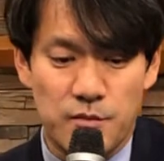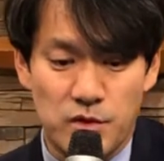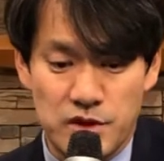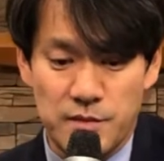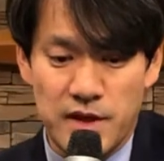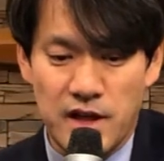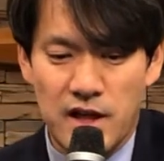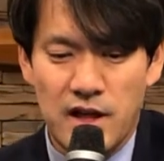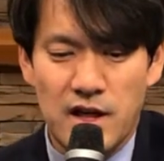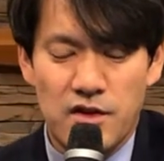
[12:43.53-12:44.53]
모습이
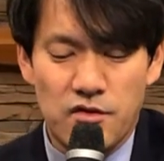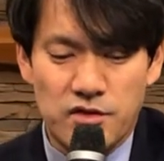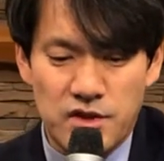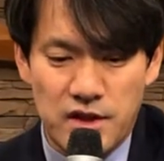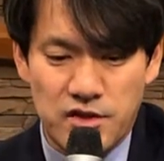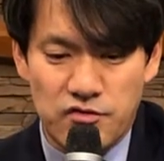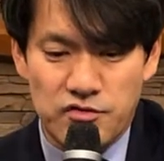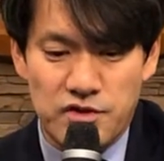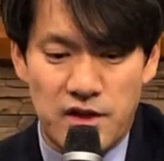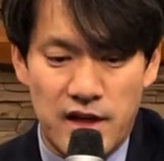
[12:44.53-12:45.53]
6절에서
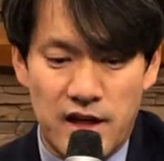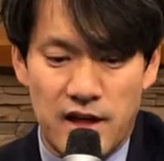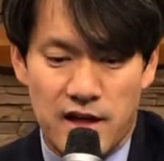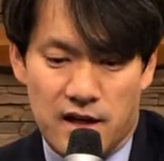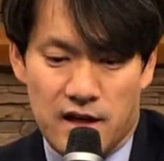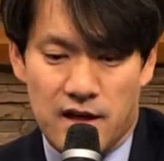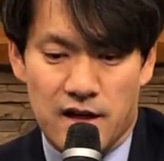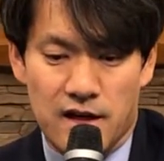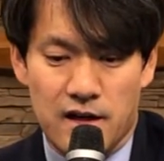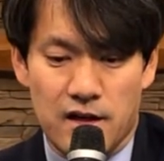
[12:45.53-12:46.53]
9절에
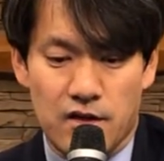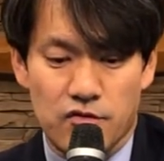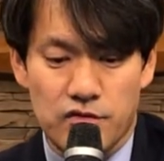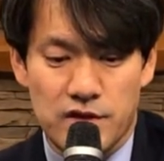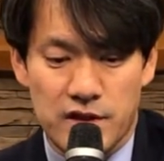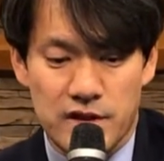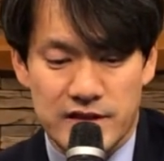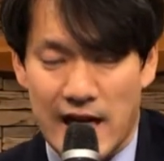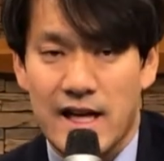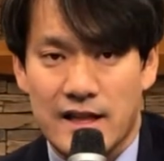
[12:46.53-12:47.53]

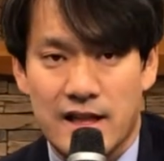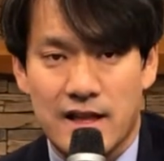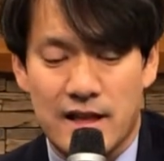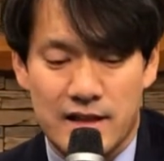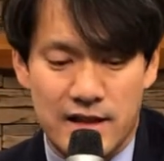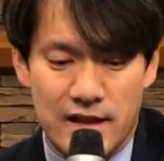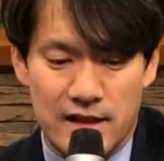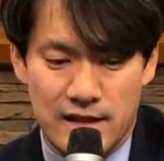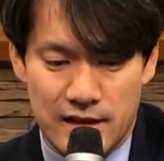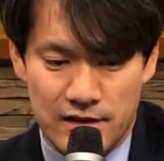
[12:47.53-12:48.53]
잘 나타나
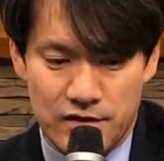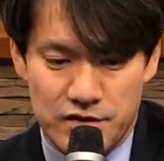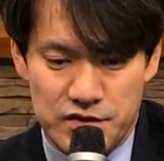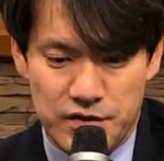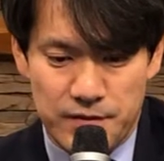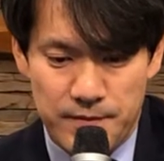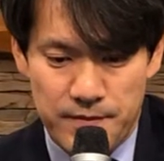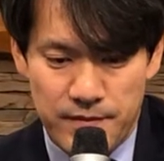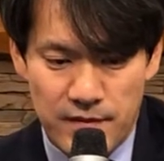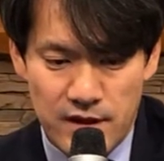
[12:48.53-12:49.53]
있다는 것이죠.
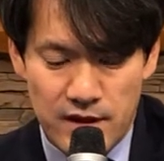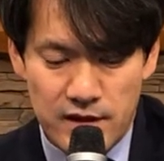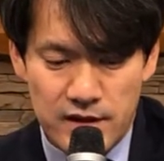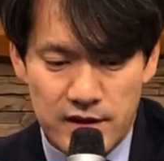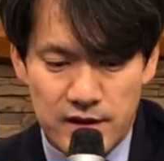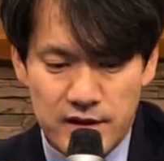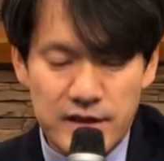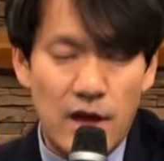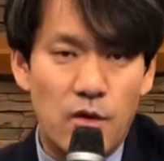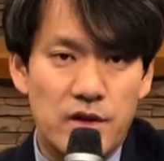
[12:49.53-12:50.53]
그
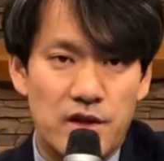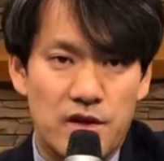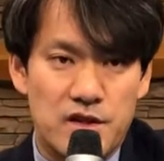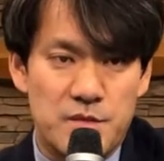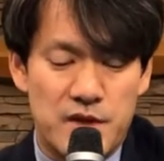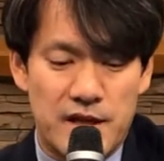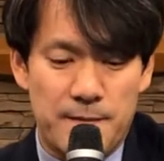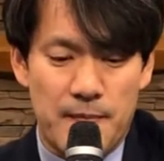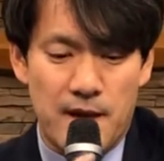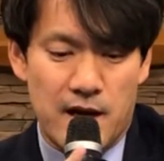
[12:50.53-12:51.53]
내용은 이런 것입니다.
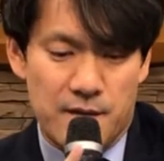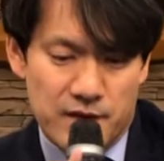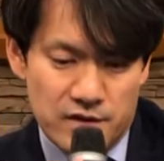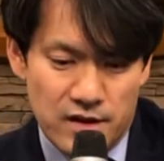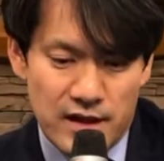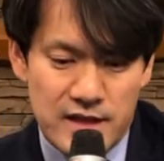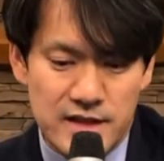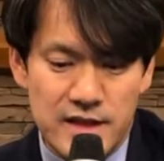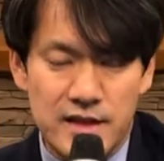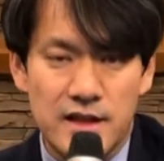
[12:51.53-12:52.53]
하나님께서
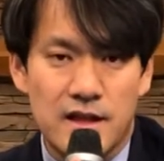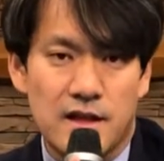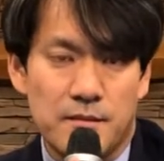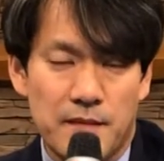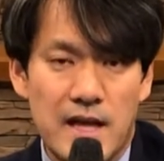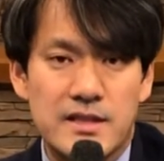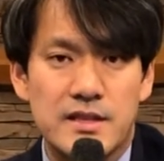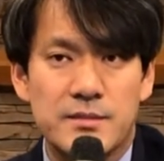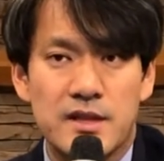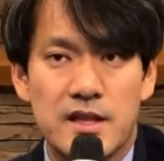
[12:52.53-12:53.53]
허락하신
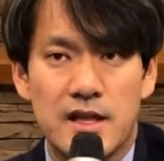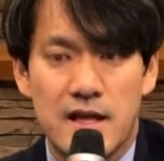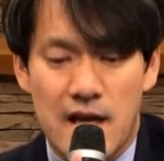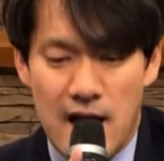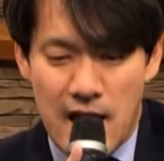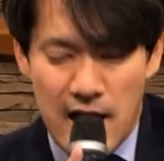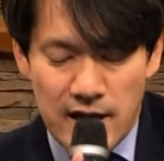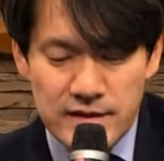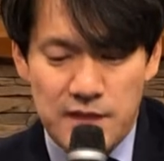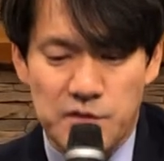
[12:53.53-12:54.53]
말씀을
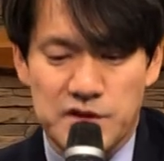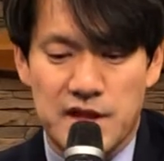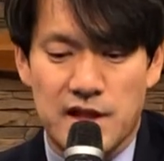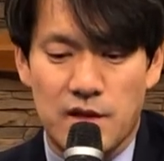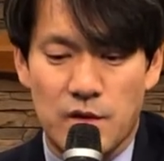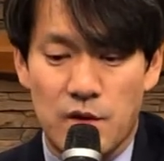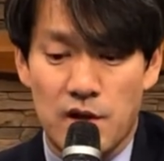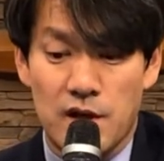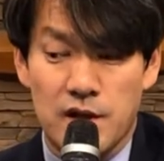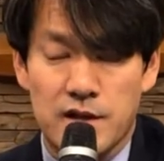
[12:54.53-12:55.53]
항상 묵상하고
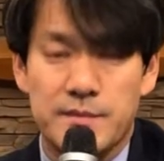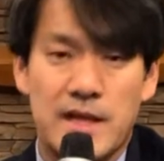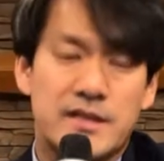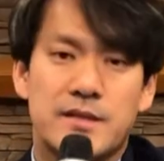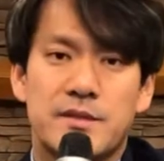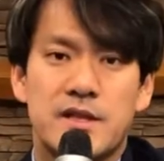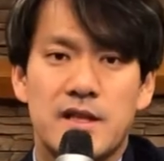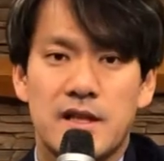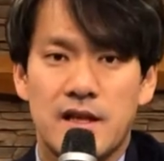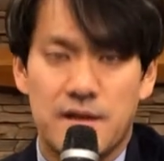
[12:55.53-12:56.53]
그 말씀을
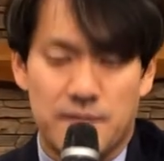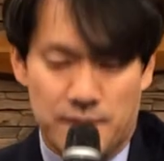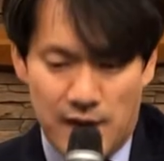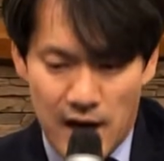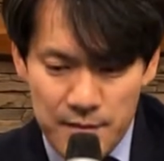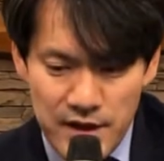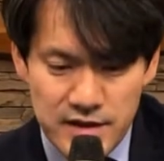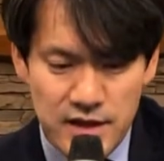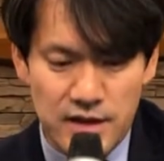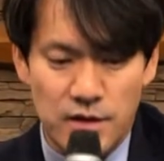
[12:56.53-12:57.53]
마음에
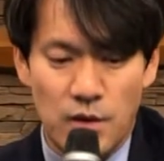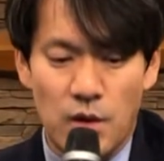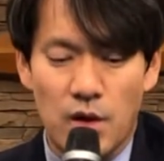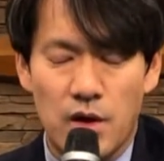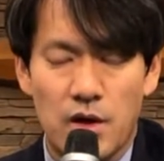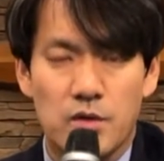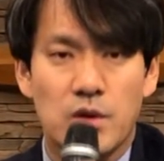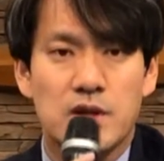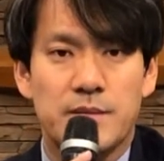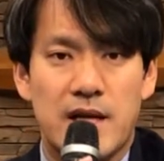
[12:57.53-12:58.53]
새기고 또
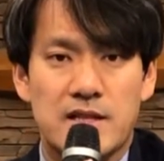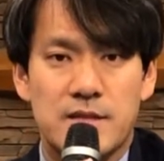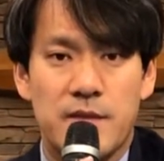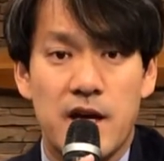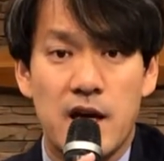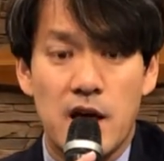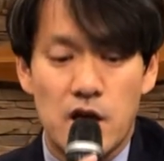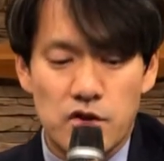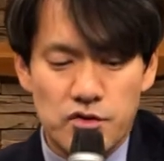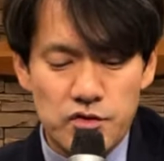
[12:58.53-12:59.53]
그 말씀에
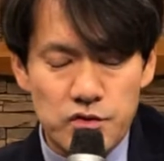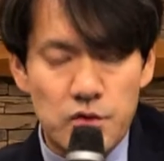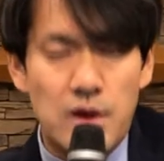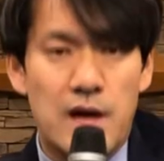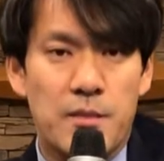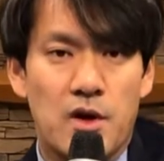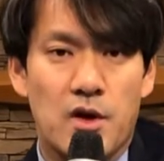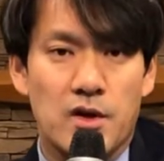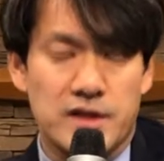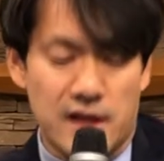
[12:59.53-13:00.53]

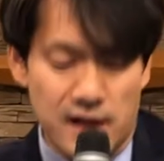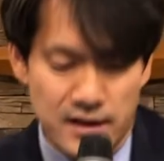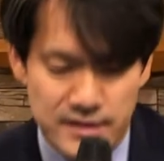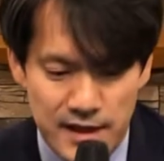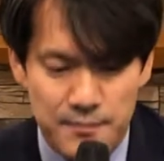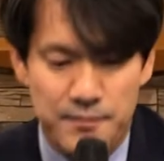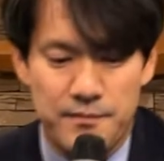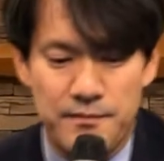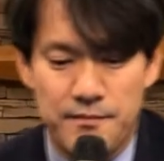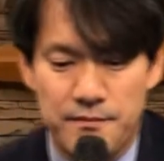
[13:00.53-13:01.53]
순종하며 살아가는 삶,
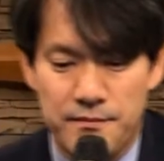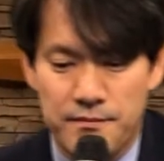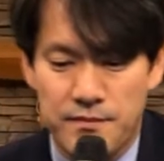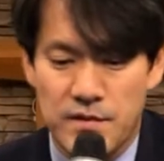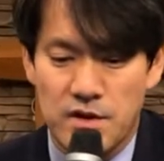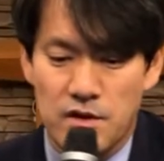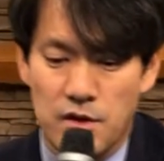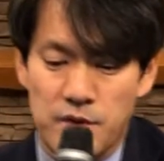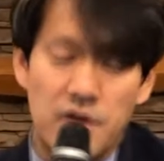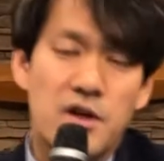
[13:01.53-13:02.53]

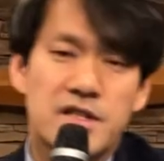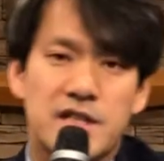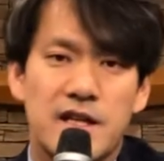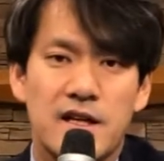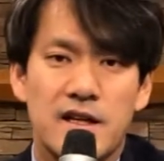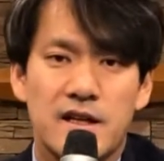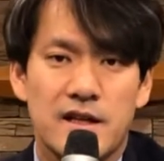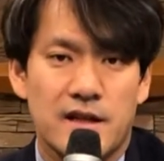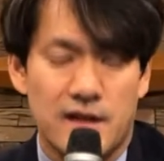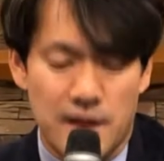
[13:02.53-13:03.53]
여러분 이것이
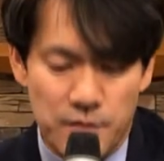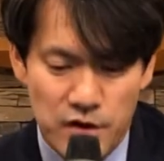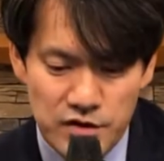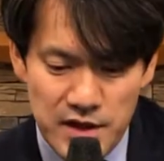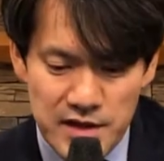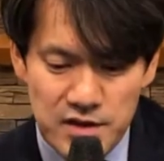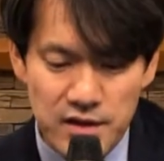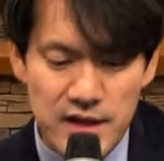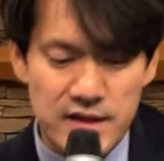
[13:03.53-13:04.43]
하나님께 최선의